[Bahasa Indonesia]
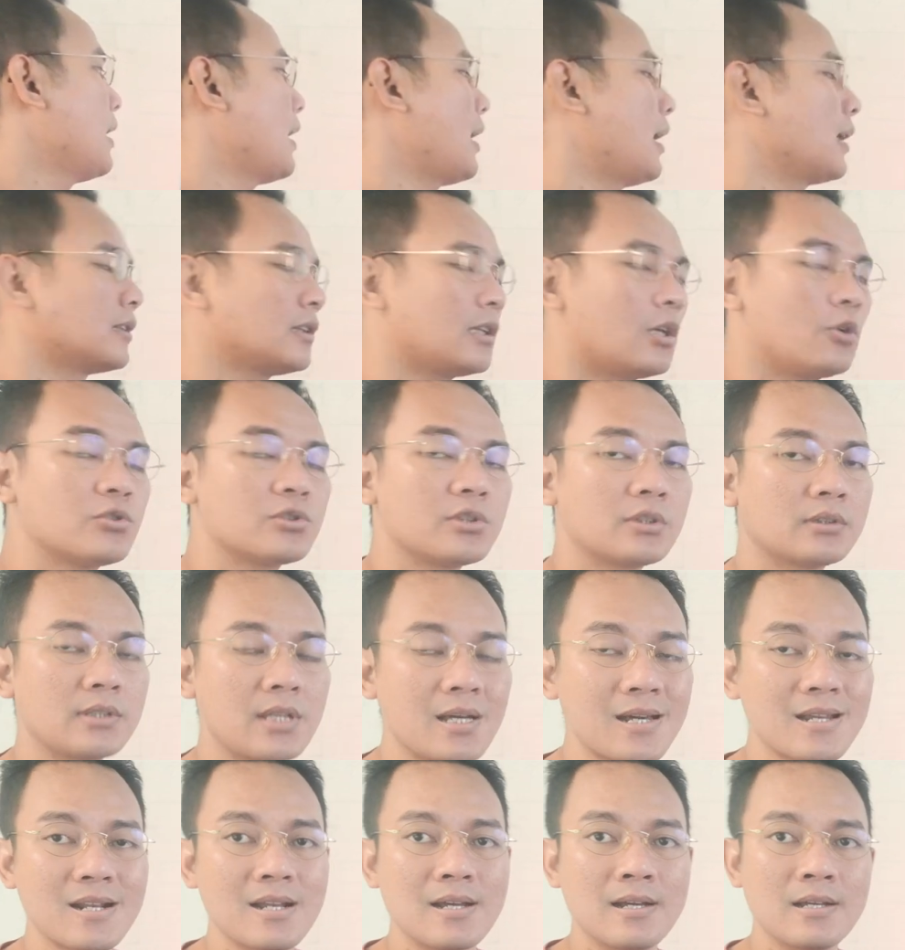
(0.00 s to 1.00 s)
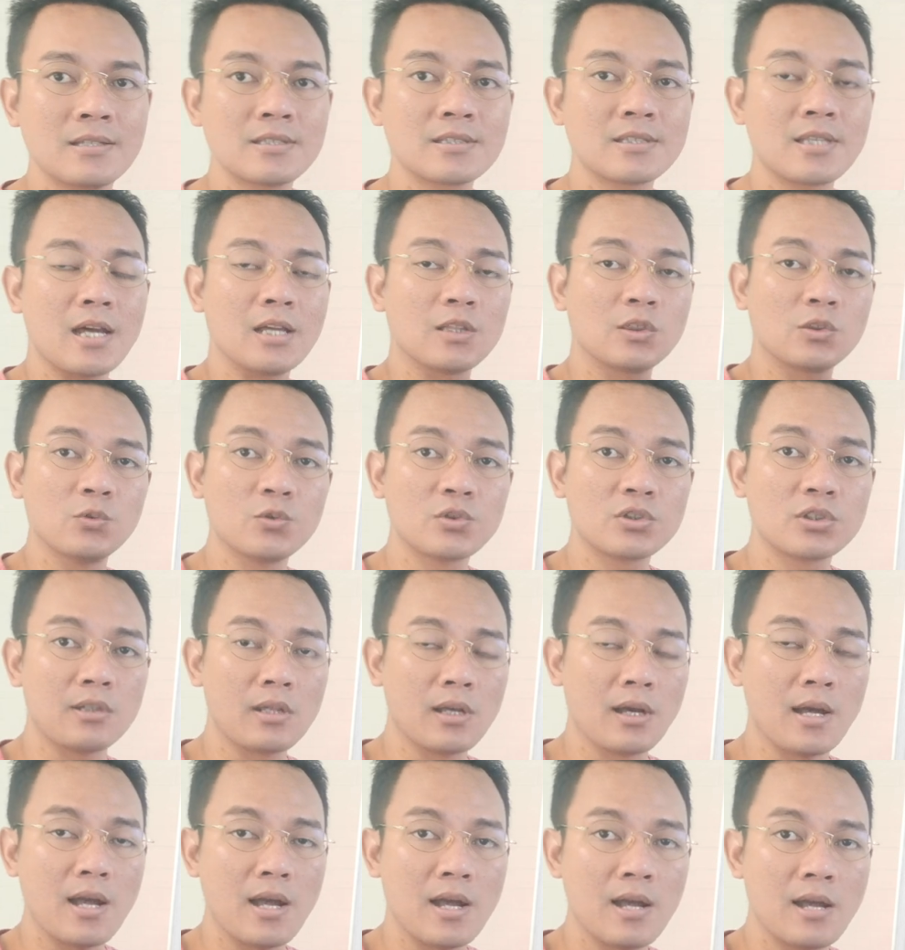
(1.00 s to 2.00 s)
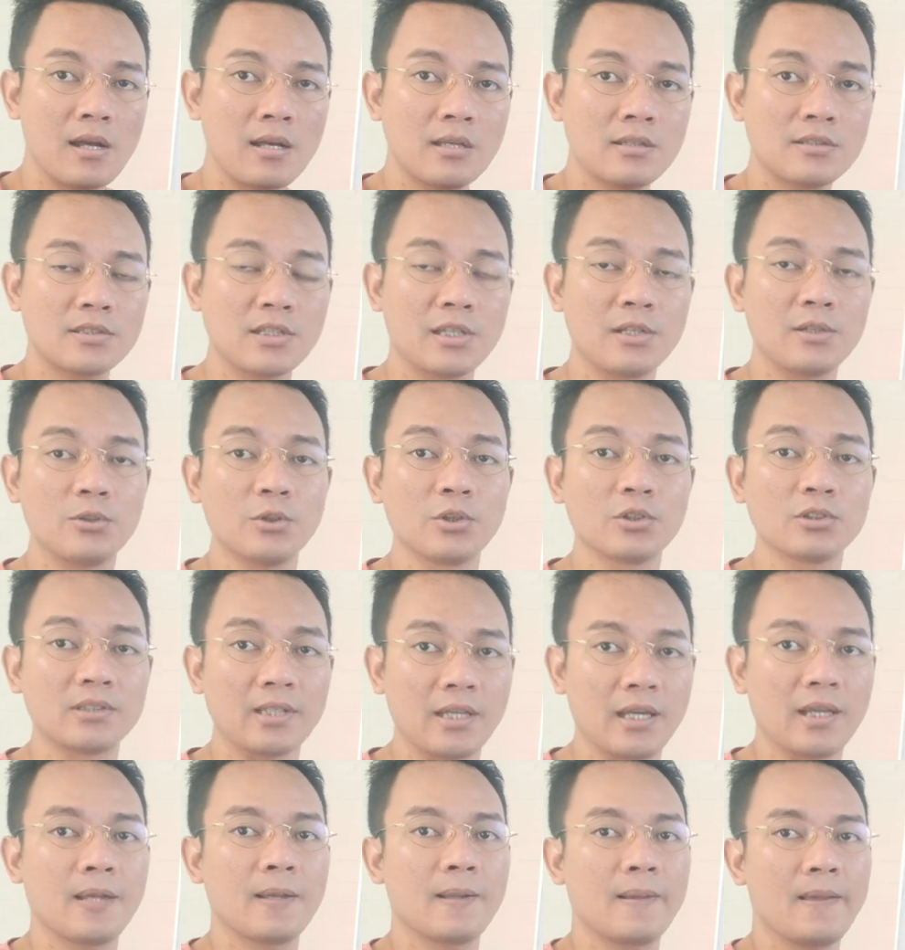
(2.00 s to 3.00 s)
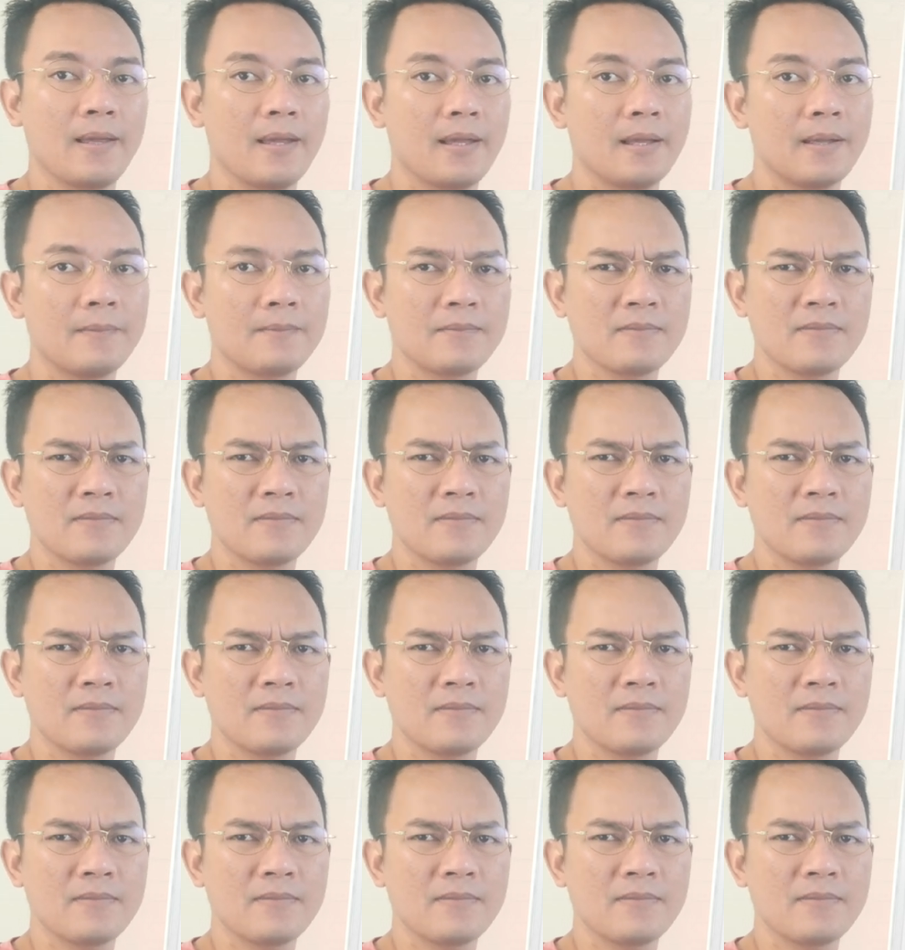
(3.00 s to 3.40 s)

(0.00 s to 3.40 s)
atau setara satu setengah sendok teh ya.